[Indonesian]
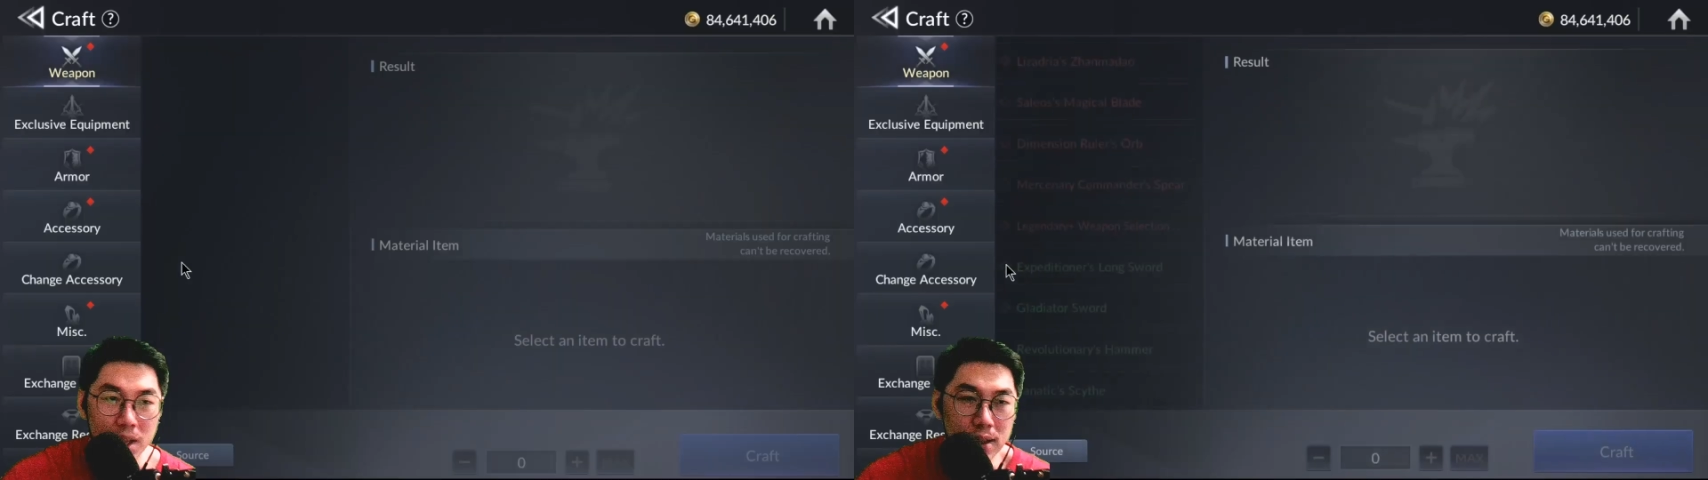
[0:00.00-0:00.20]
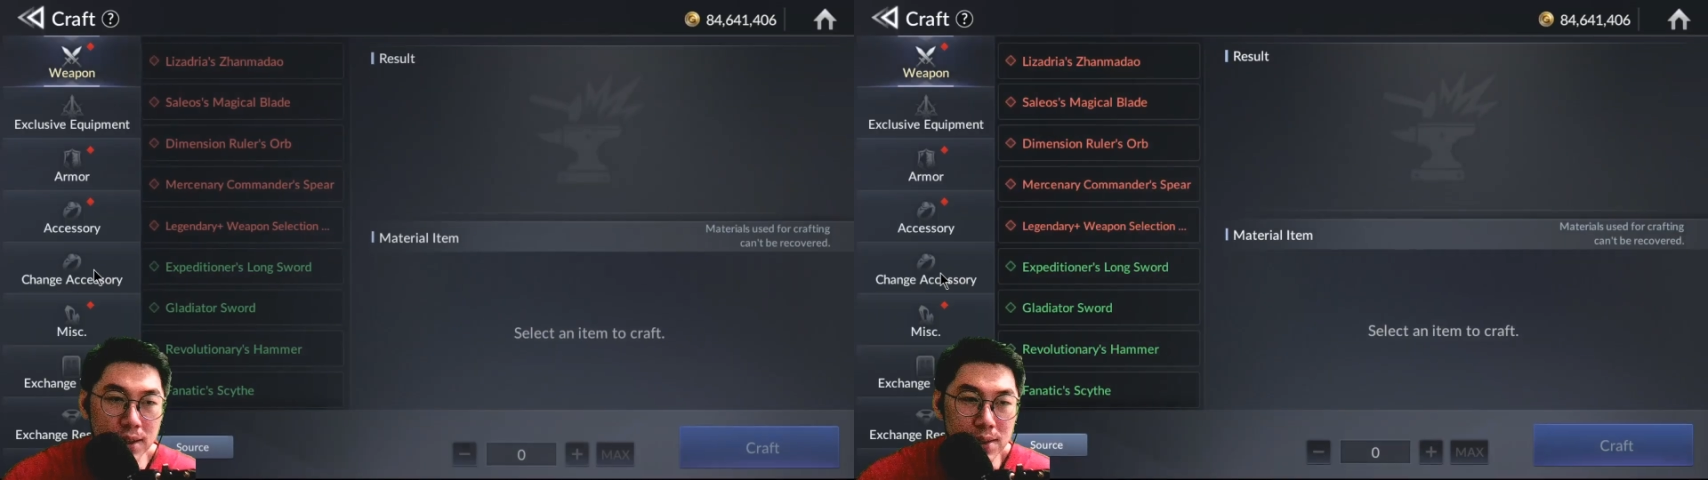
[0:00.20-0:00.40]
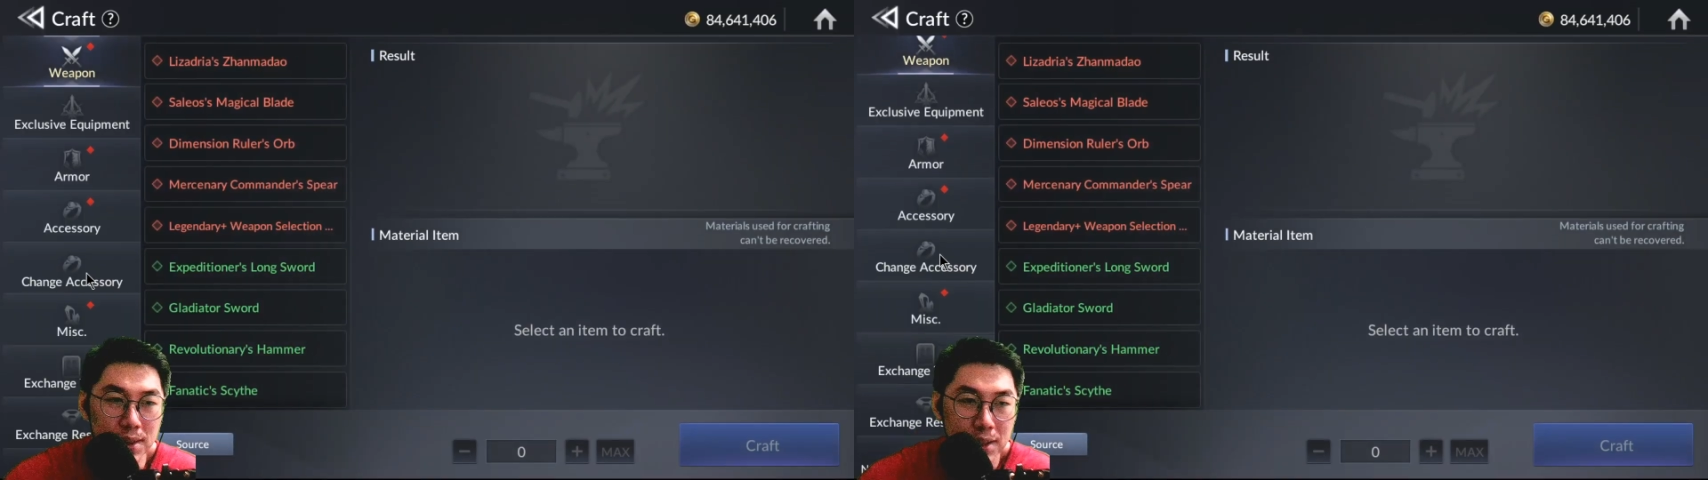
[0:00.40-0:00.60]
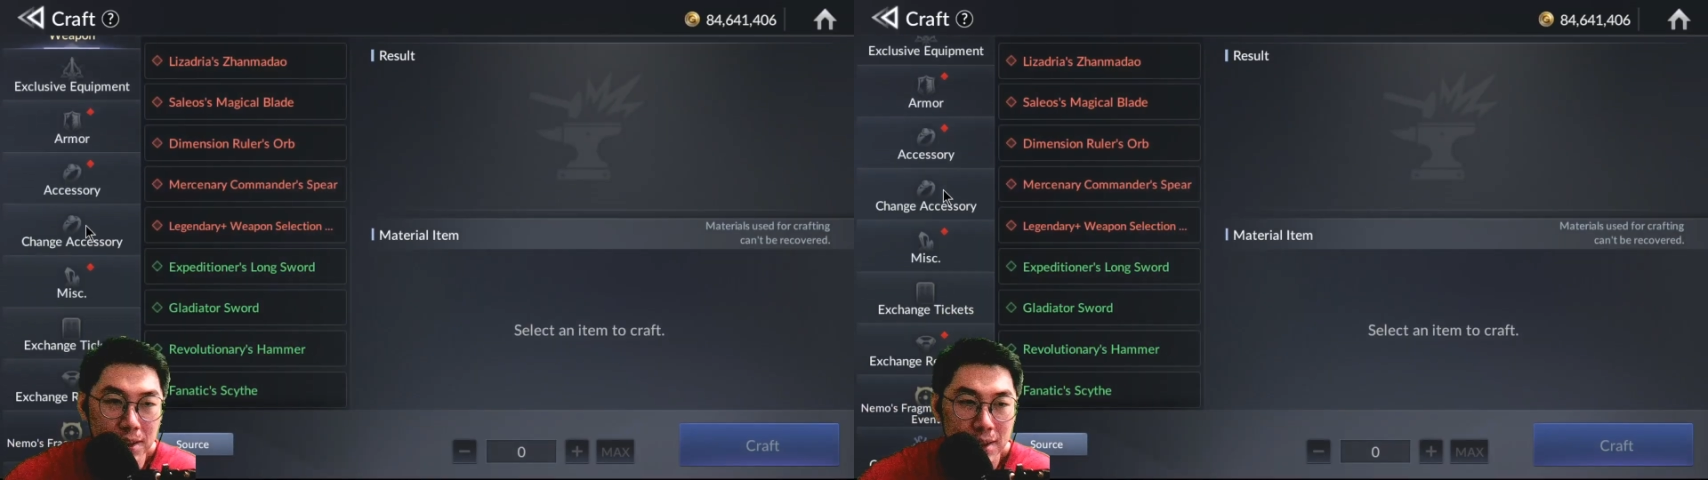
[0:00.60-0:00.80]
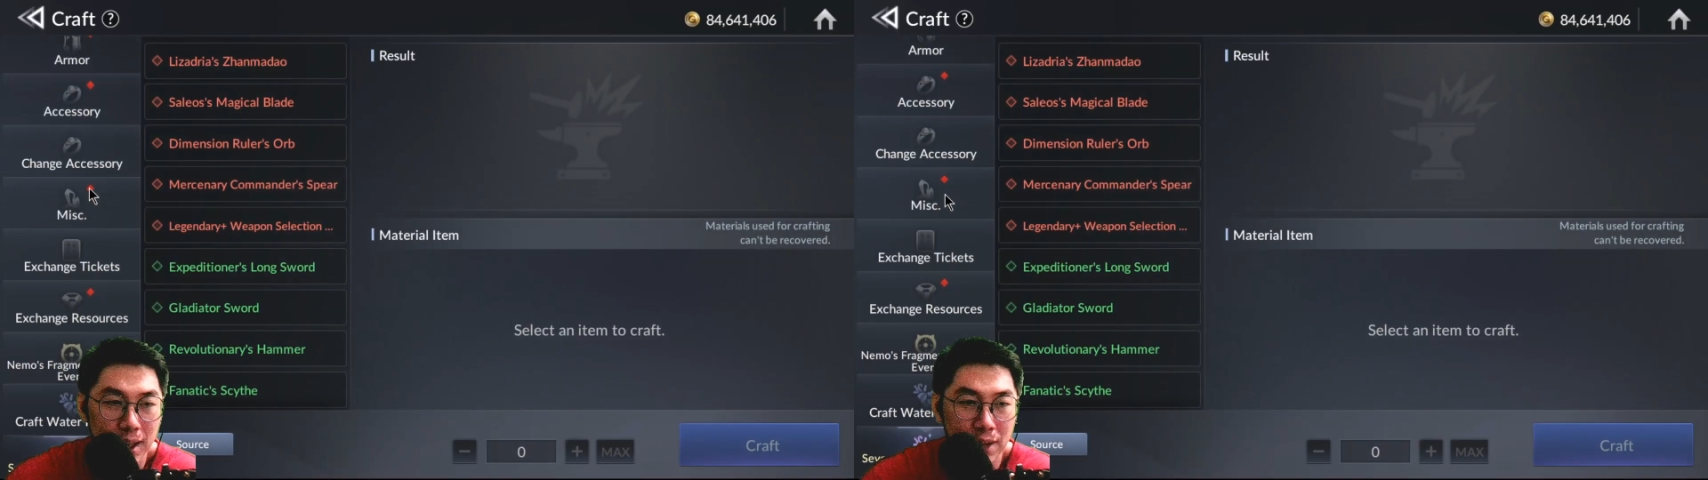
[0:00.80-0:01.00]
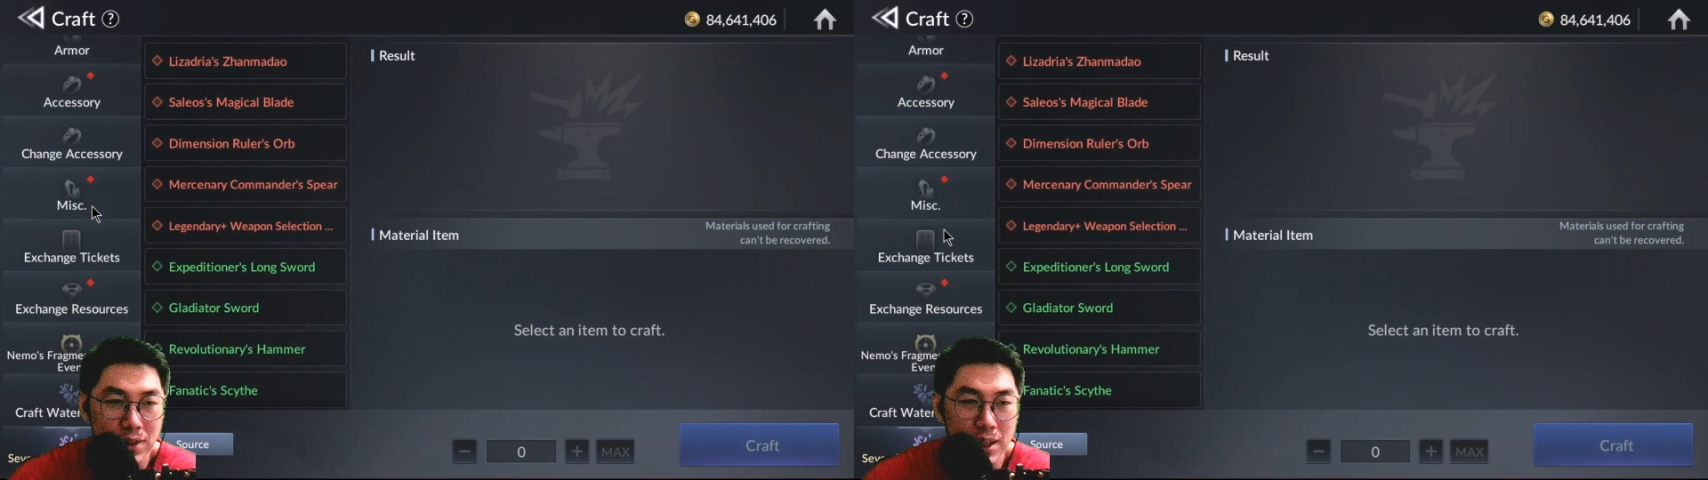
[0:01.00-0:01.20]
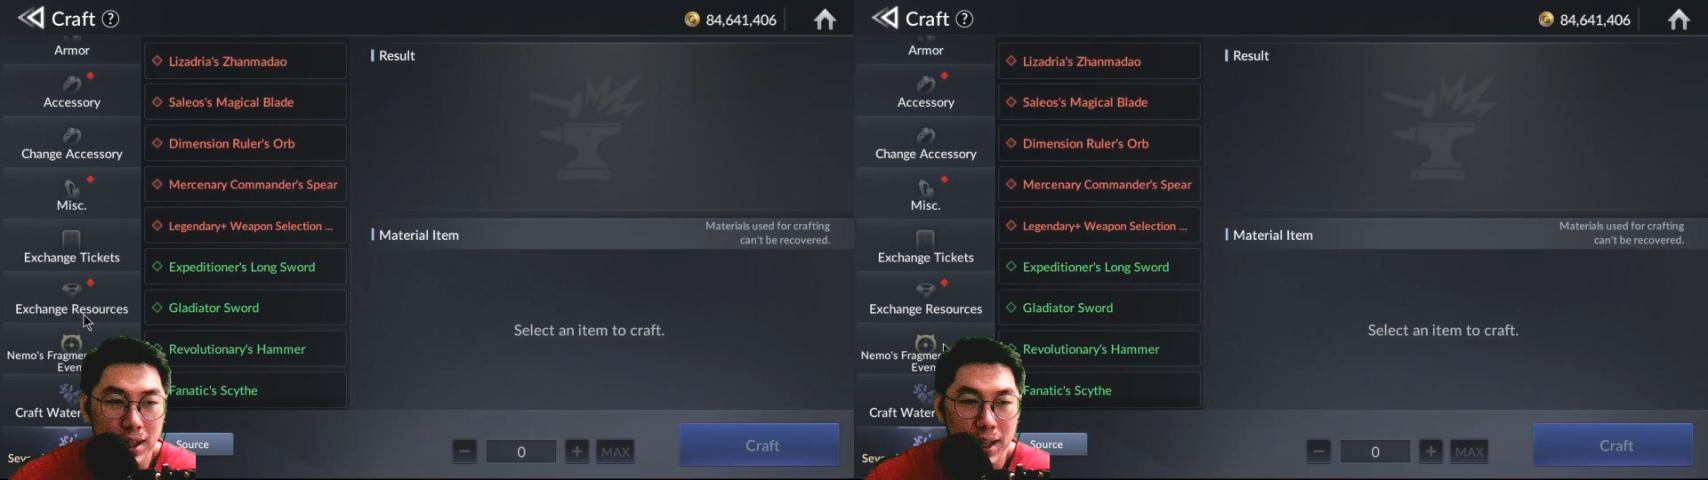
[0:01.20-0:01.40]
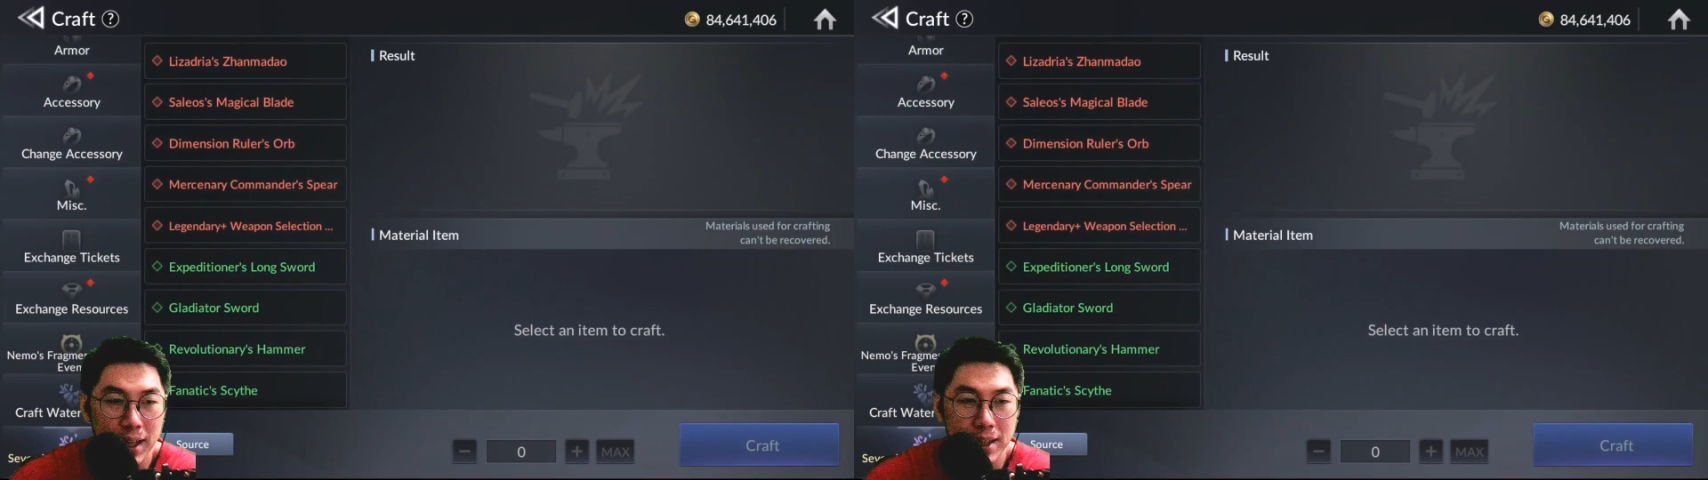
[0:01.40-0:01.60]
di sini
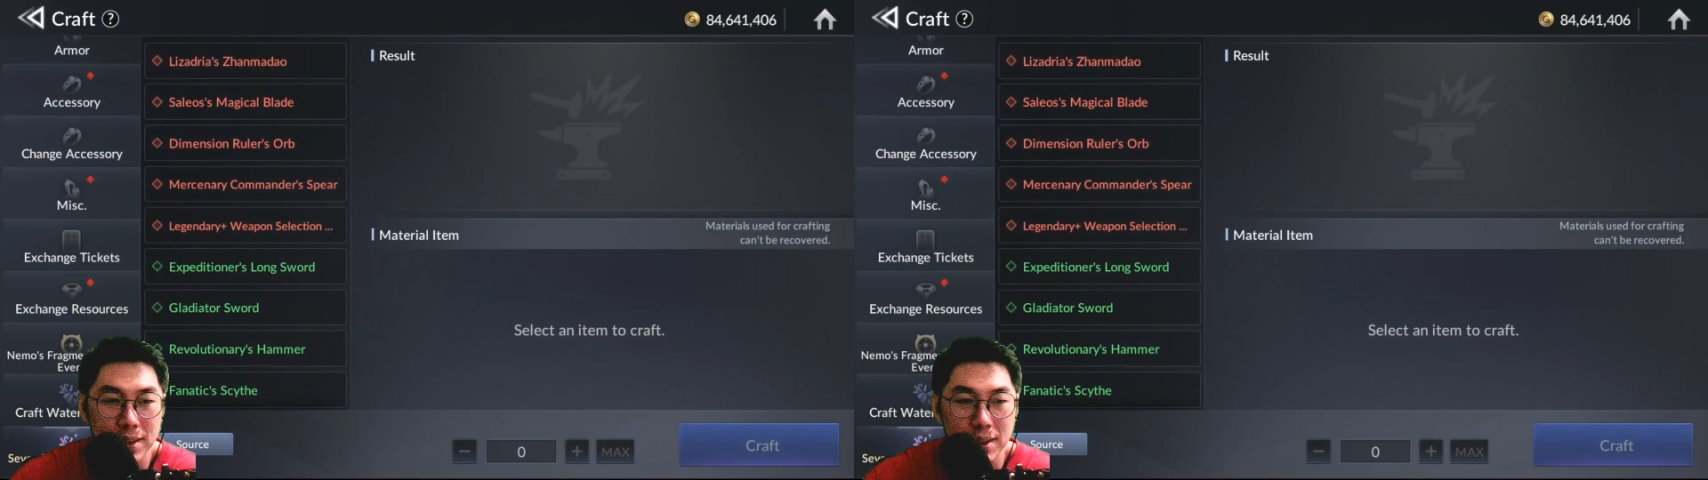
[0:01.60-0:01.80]
crafting ya, ya.